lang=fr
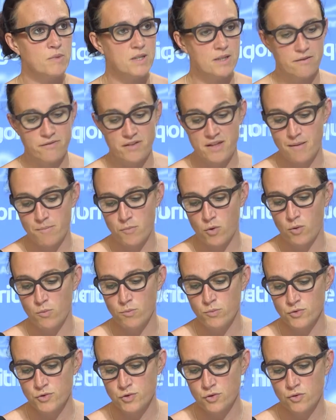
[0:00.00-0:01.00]
bien évidemment
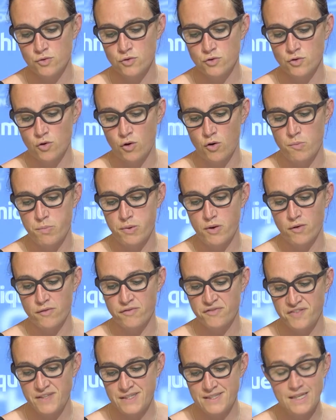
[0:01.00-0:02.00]
monstrueuse sur le plan
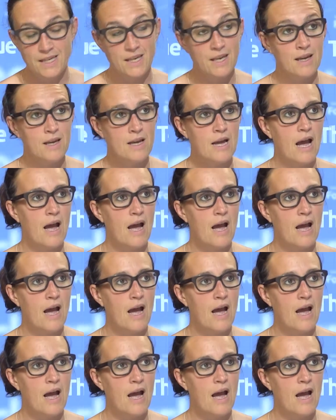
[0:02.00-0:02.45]
physique,